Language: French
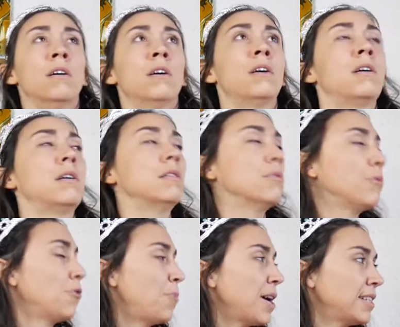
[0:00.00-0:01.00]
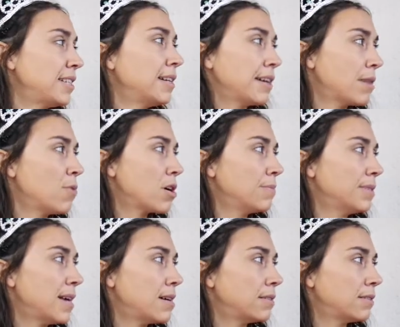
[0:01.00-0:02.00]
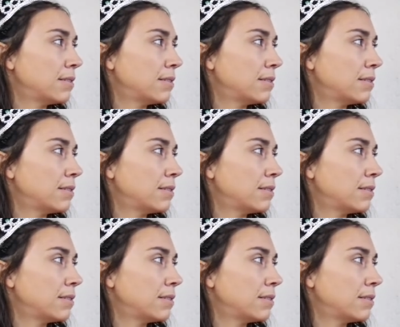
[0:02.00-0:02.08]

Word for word: oh, Non mais faut pas rester derrière moi comme ça. Hein.